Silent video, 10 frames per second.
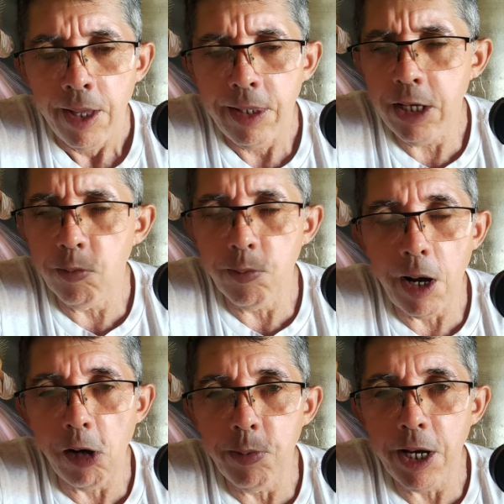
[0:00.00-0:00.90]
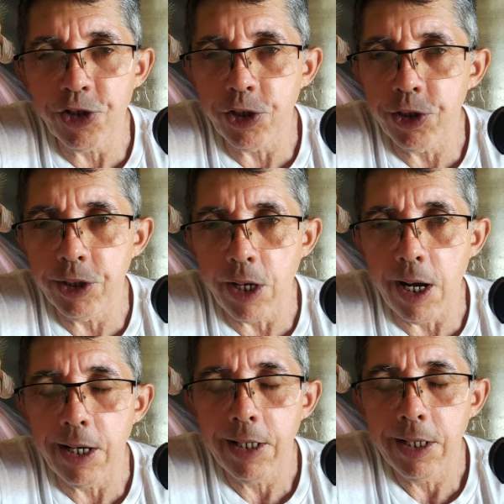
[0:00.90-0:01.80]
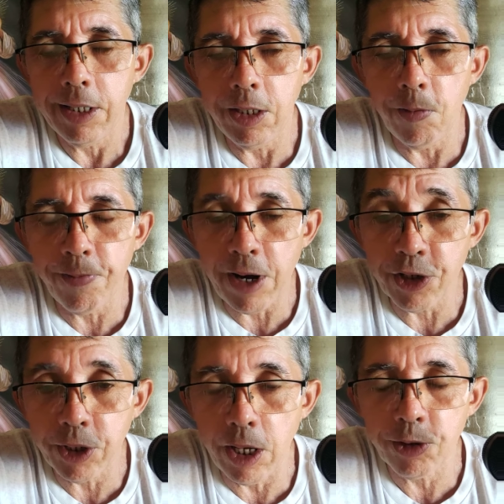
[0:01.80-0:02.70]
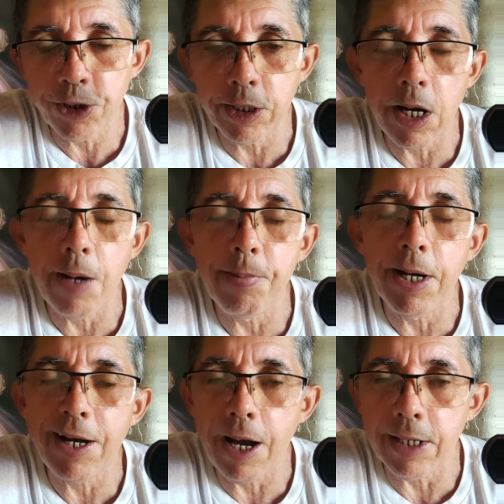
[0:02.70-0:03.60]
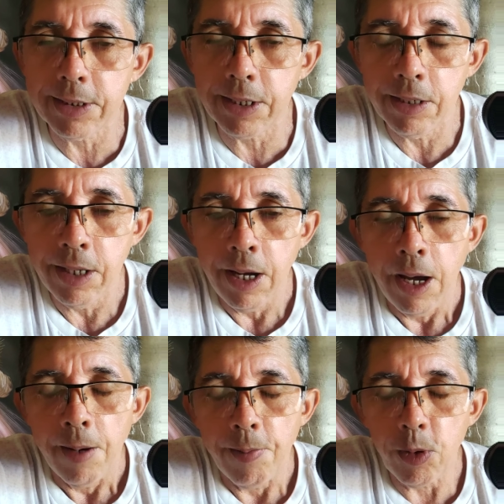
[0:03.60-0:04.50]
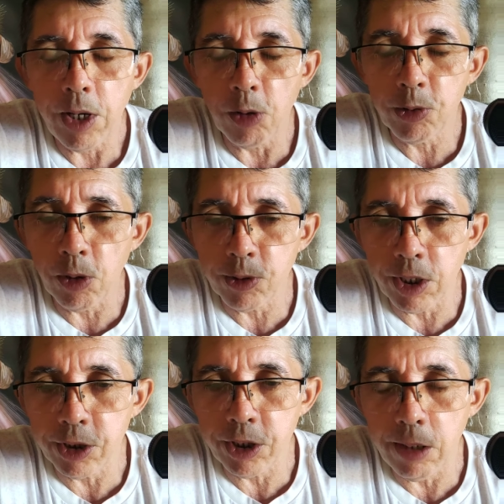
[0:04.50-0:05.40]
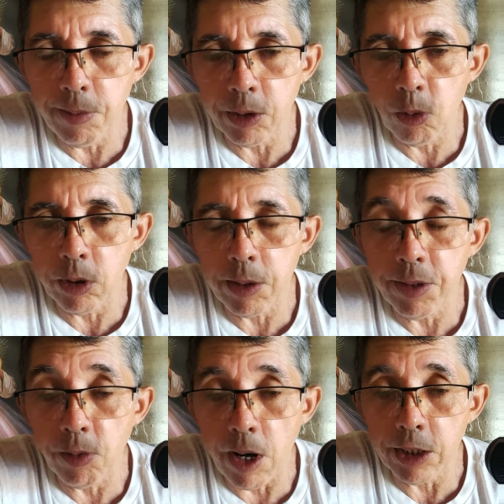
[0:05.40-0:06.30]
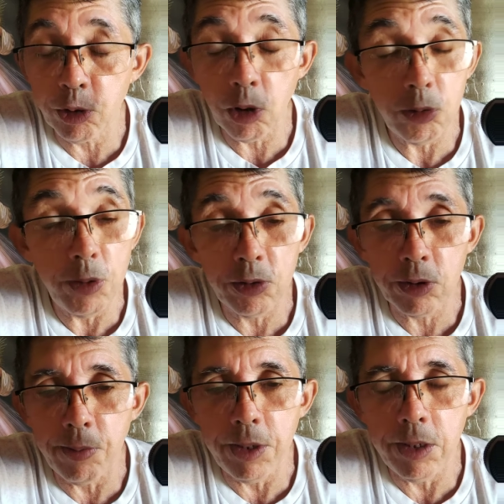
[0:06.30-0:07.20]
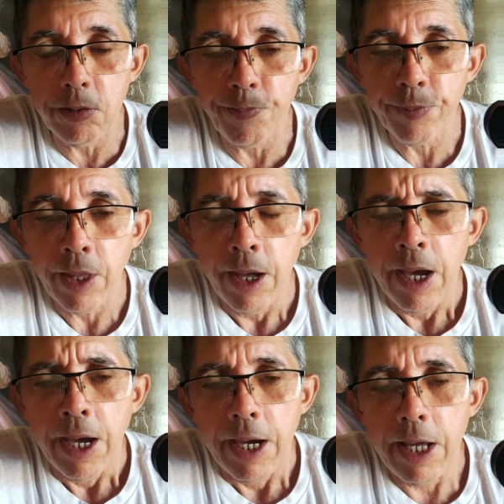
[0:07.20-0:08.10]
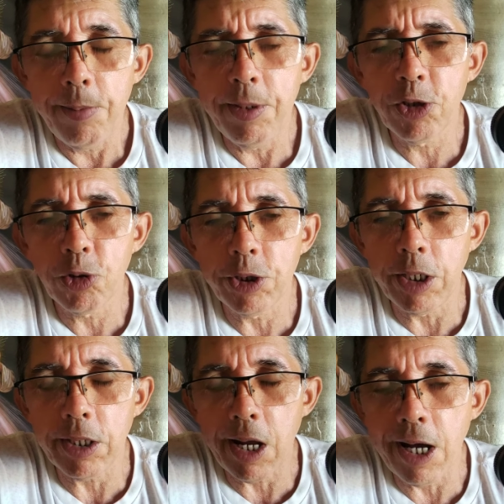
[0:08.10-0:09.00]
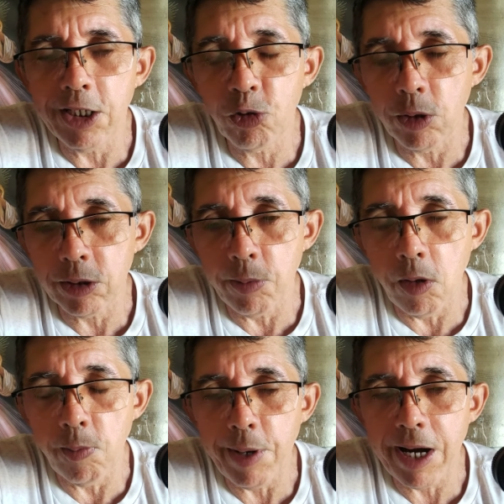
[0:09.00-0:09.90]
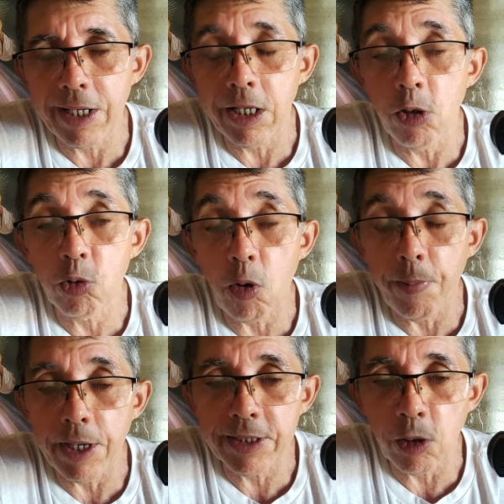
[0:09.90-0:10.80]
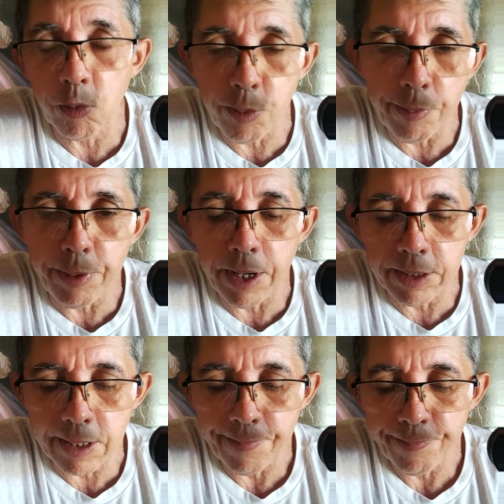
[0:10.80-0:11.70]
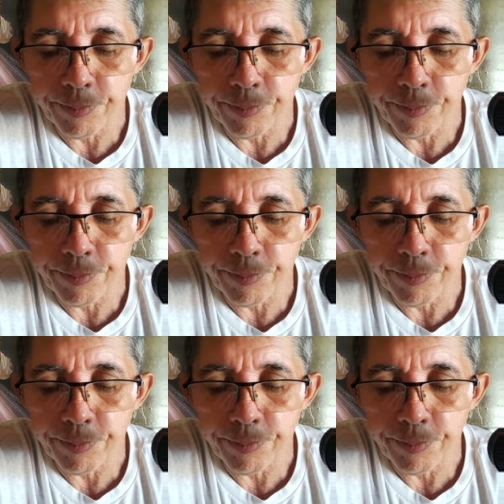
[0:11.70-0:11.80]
Nenhum mal me atingirá, nenhum flagelo chegará à minha casa, porque aos seus anjos ele mandou que me guarde todos meus caminhos. Ele me sustentará em suas mãos para que não tropece alguma pedra